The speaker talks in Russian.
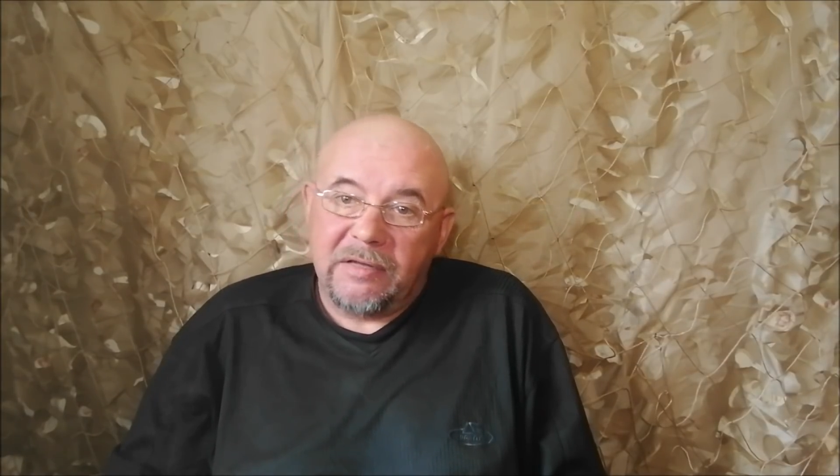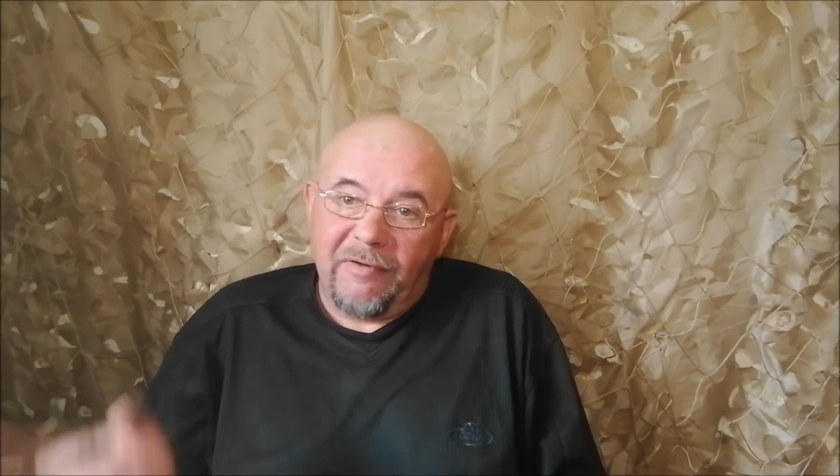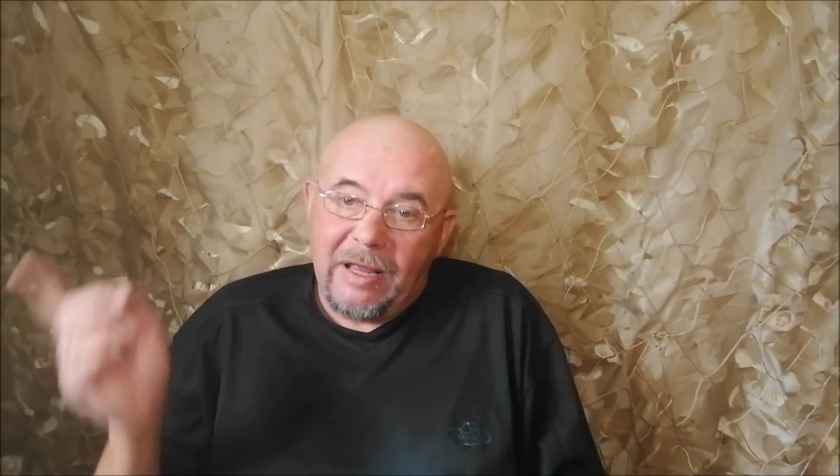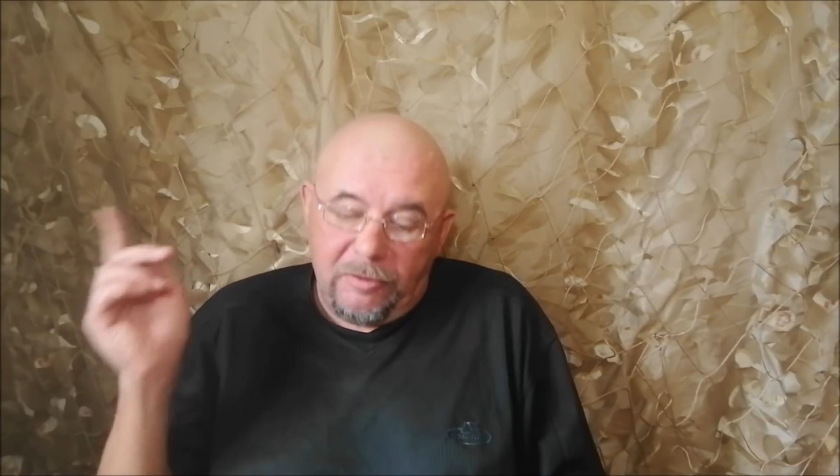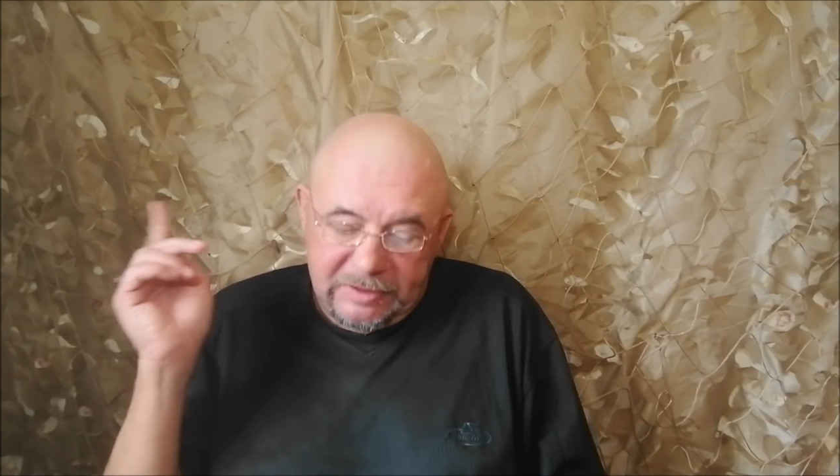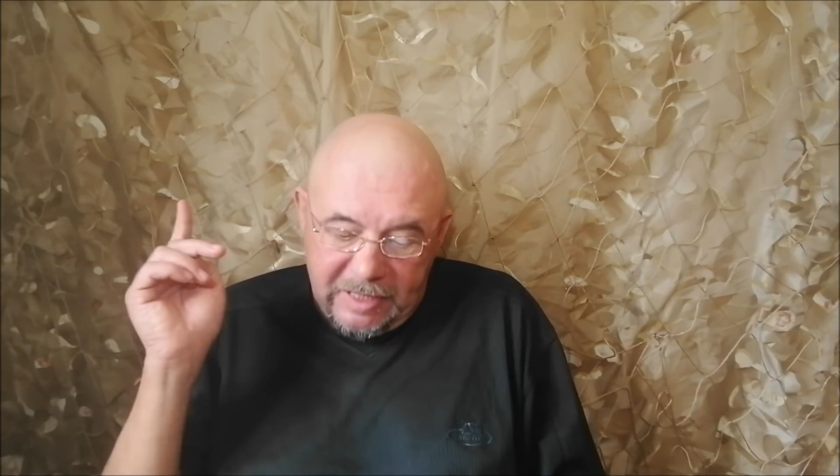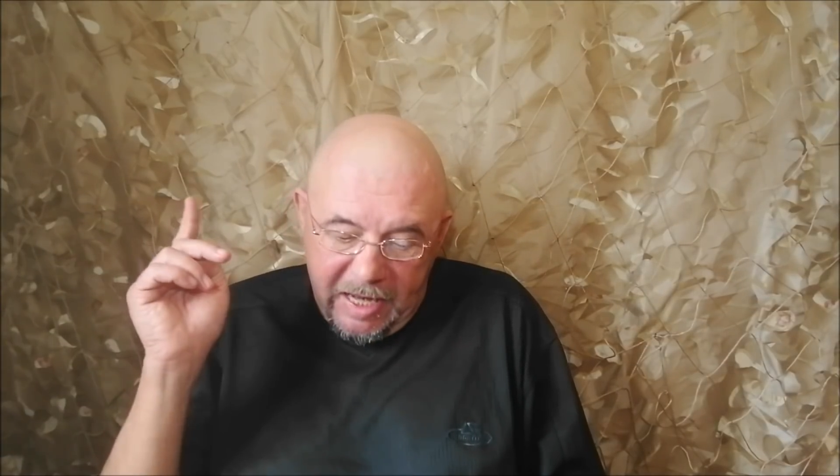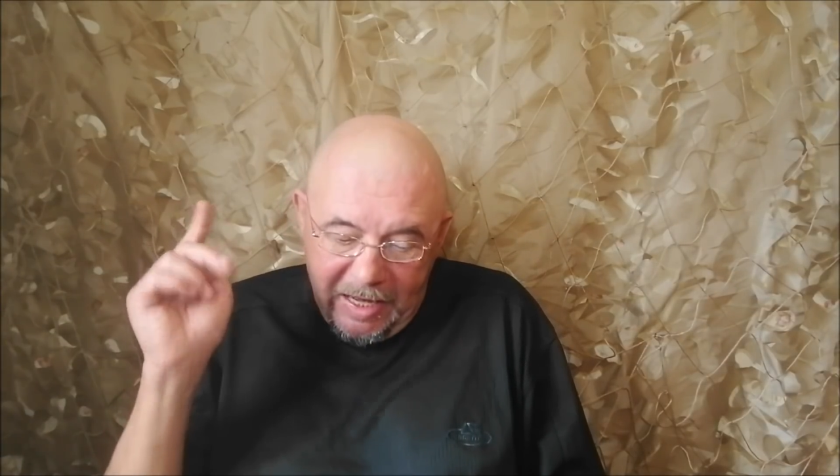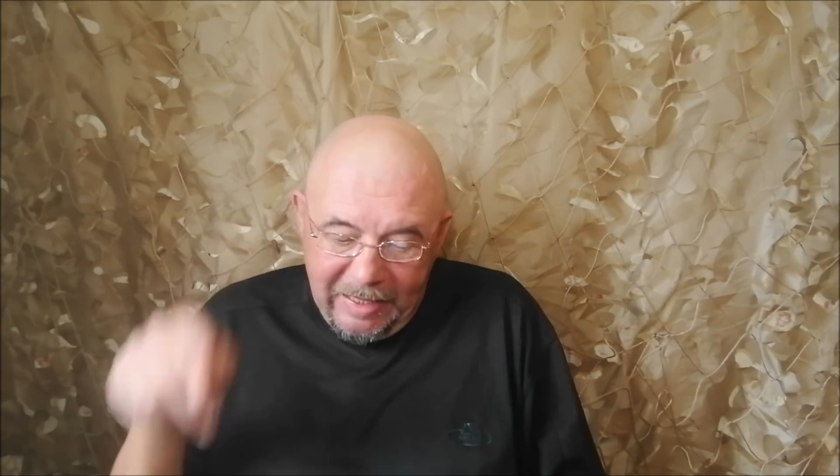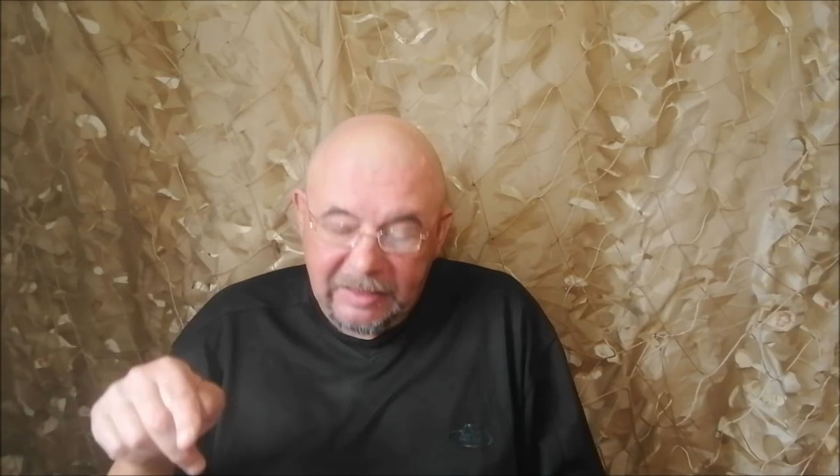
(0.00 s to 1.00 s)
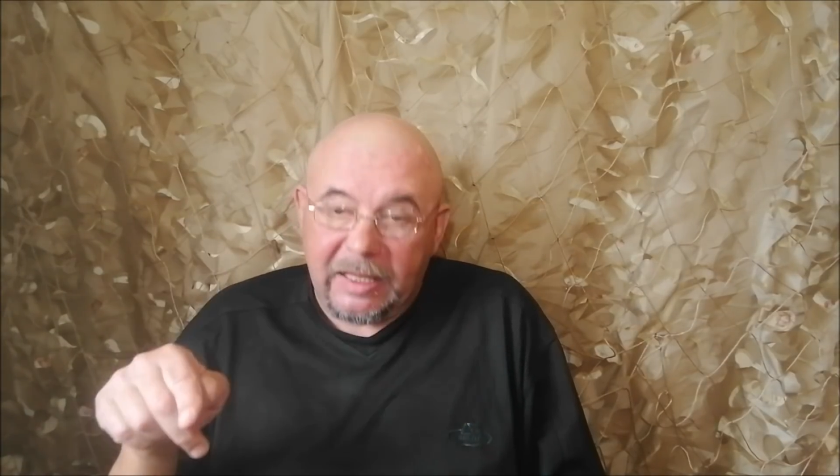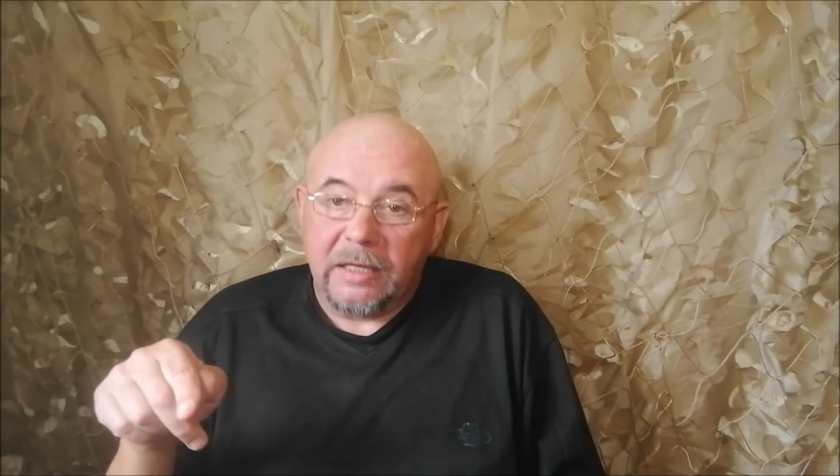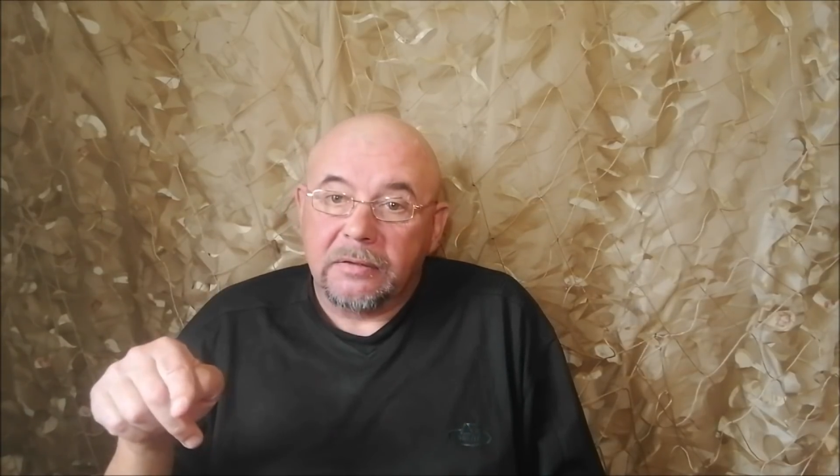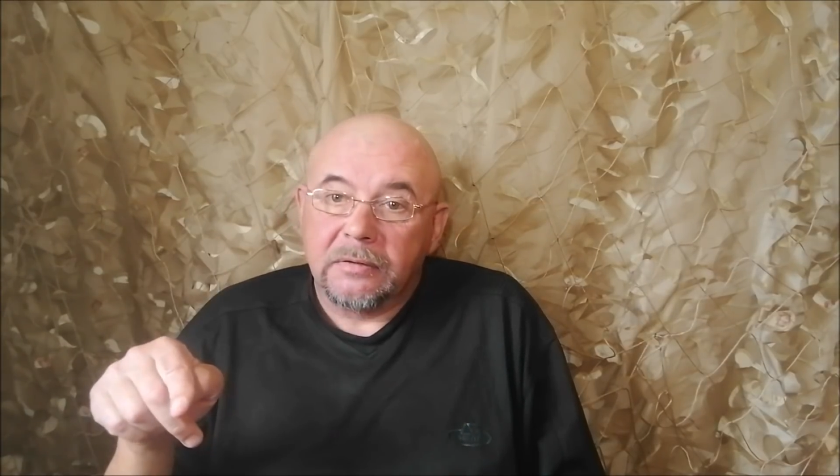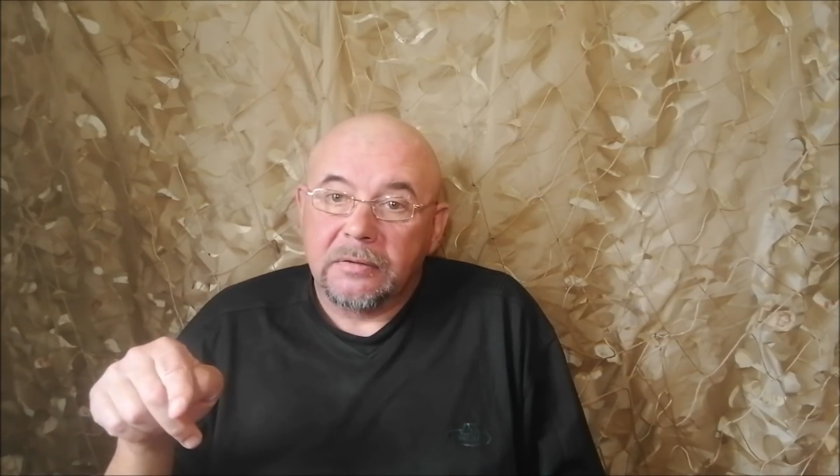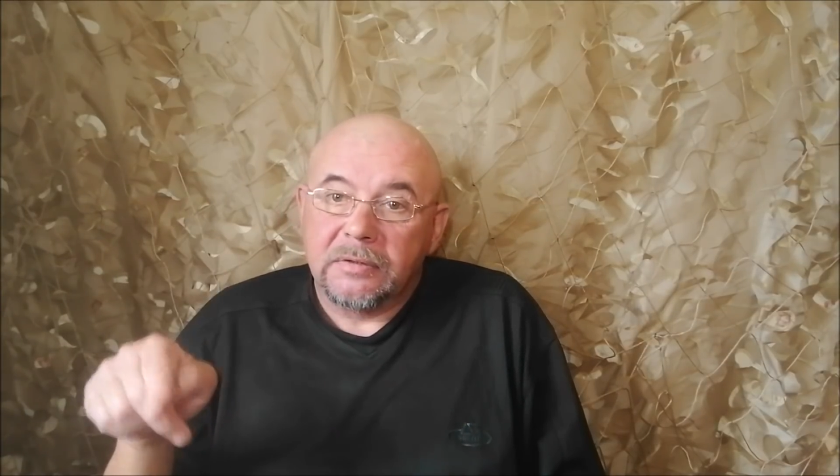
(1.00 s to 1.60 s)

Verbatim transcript: являются элитой.